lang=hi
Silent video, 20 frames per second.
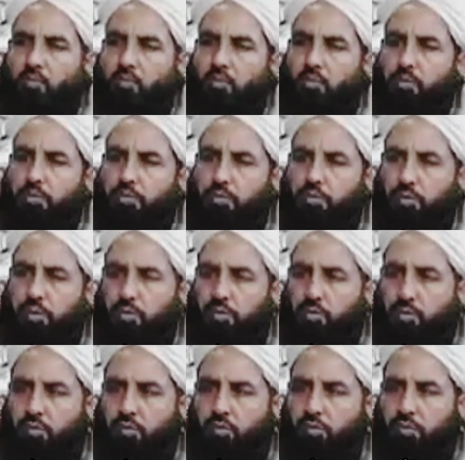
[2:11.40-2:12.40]
बाप बहुत
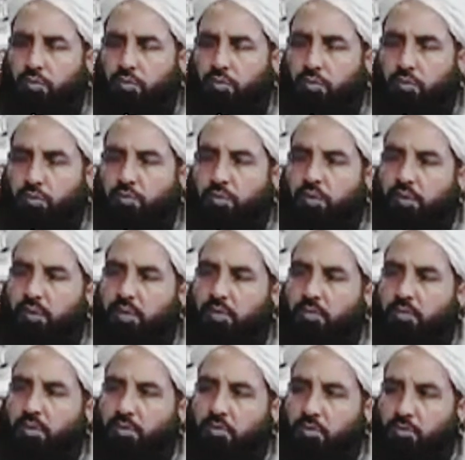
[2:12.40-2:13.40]
खूबसूरत हो
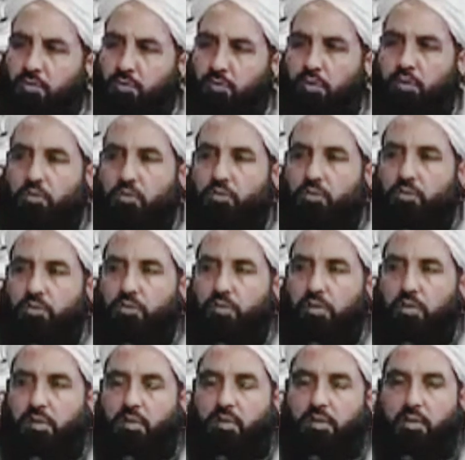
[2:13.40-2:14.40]
और बेटा
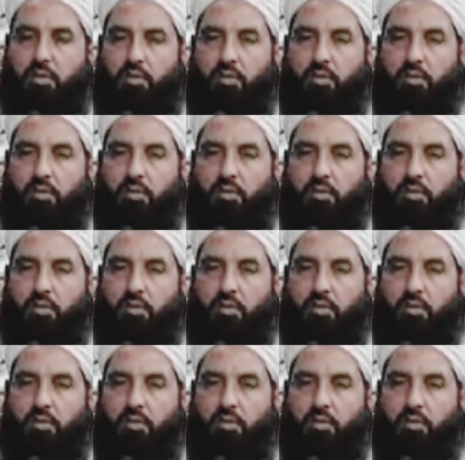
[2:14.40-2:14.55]
बदसूरत हो